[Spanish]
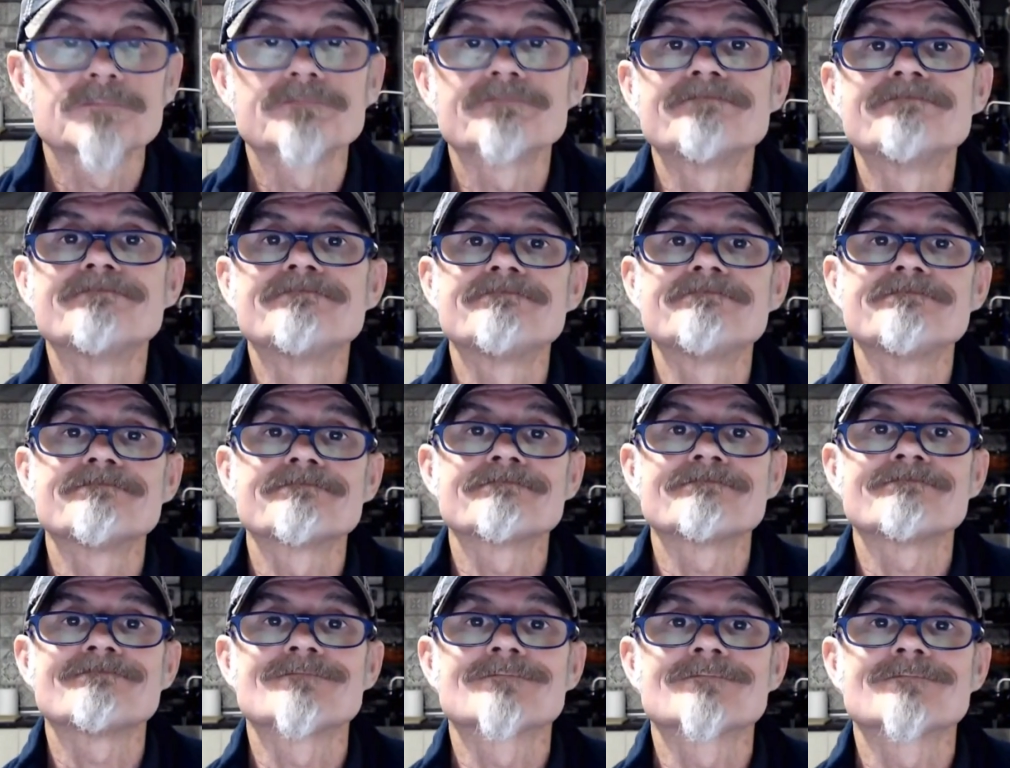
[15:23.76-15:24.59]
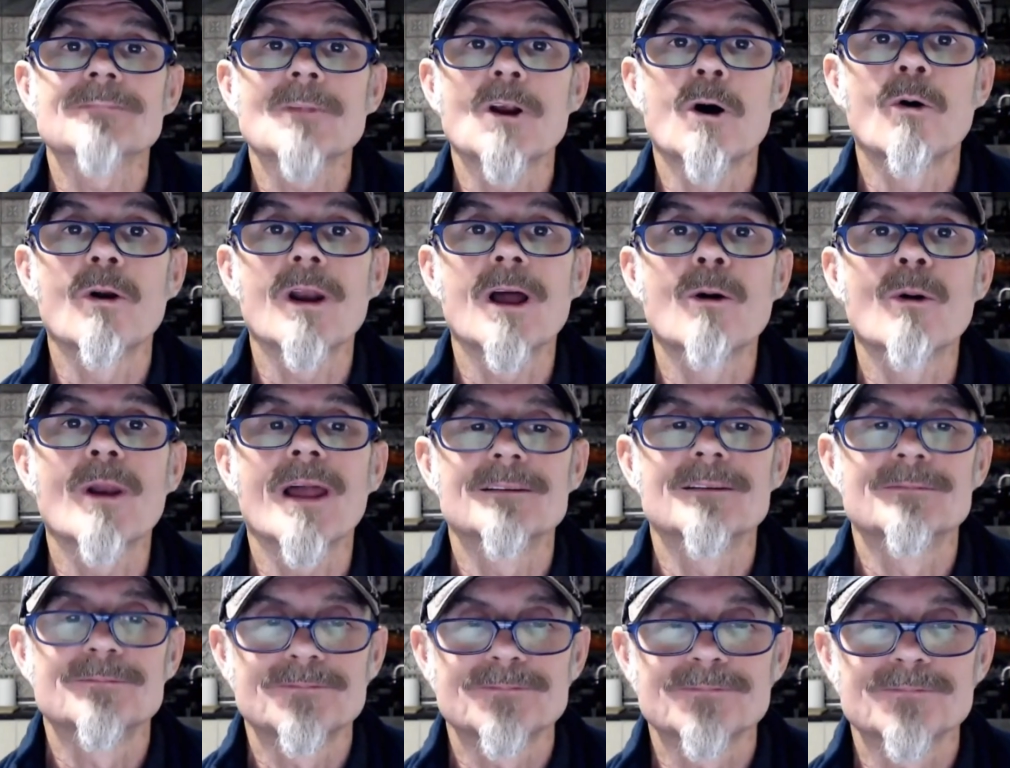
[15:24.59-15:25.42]
mm, hola,
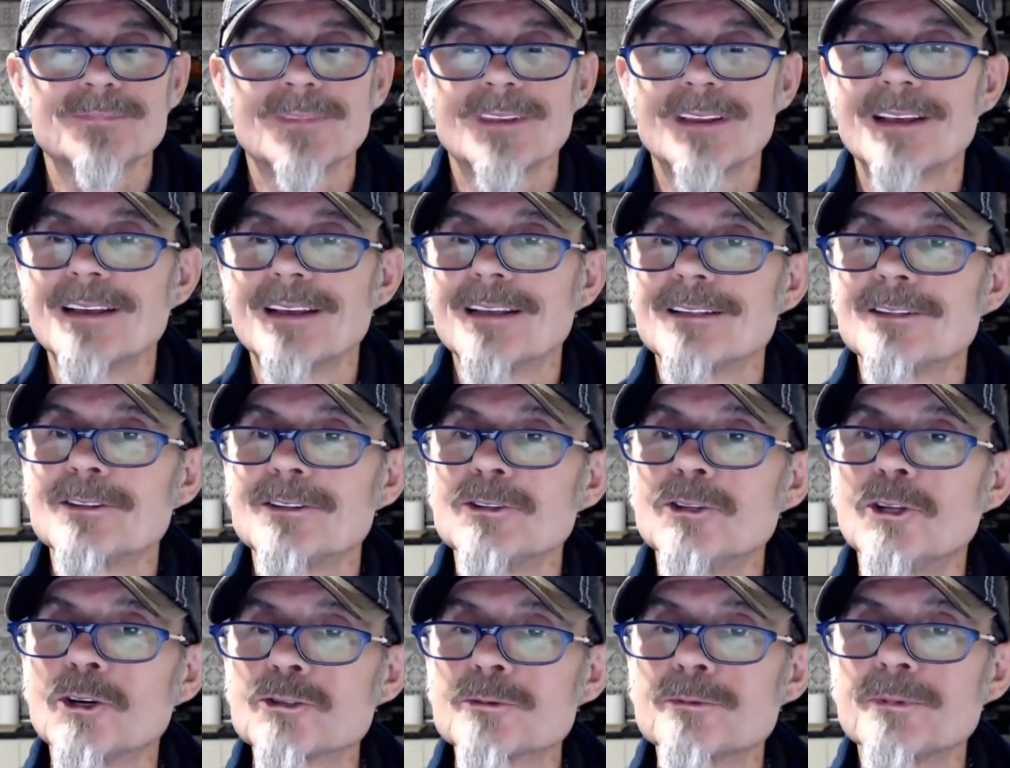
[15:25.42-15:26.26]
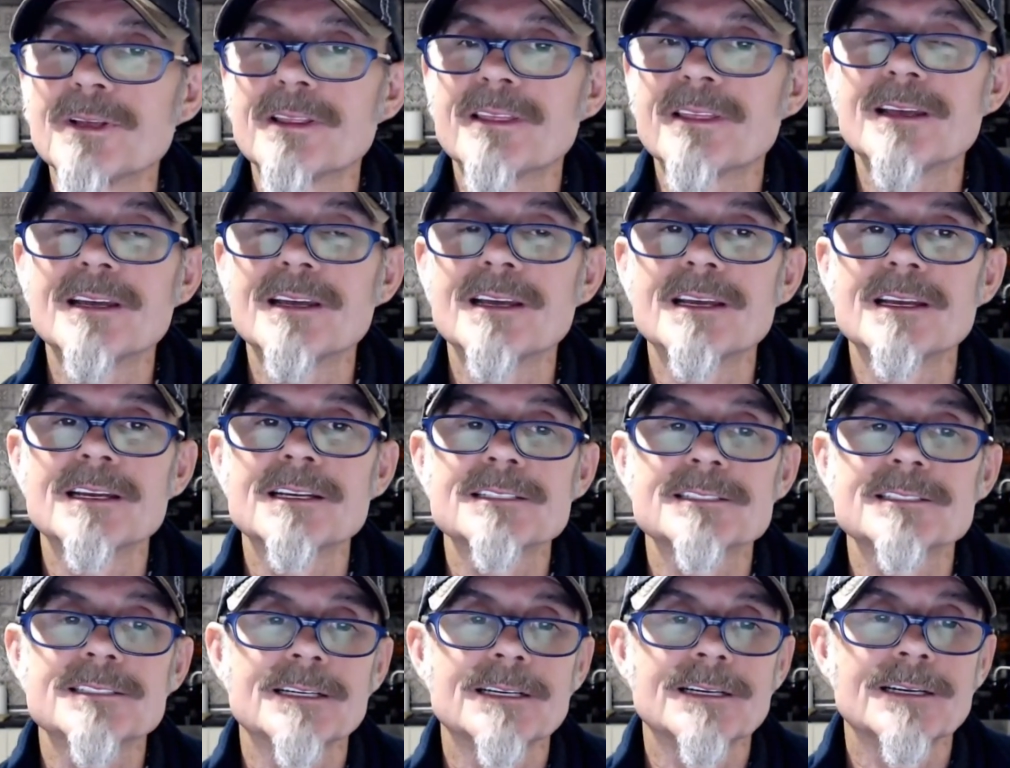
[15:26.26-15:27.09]
hola, dos
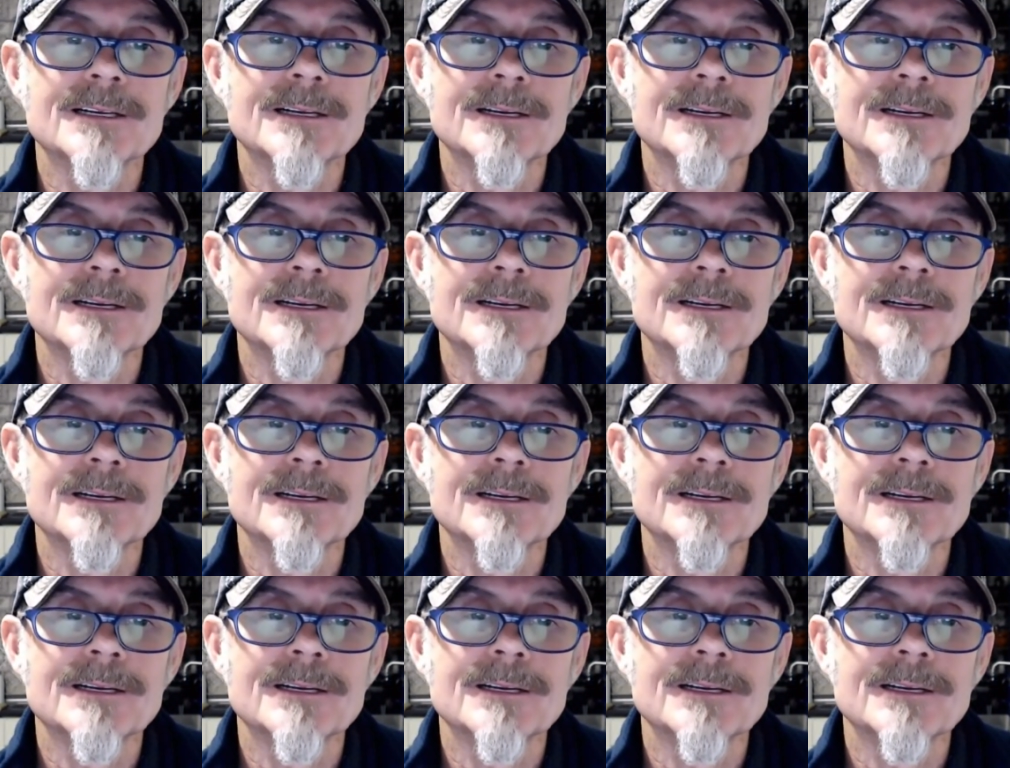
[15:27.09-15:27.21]
veces,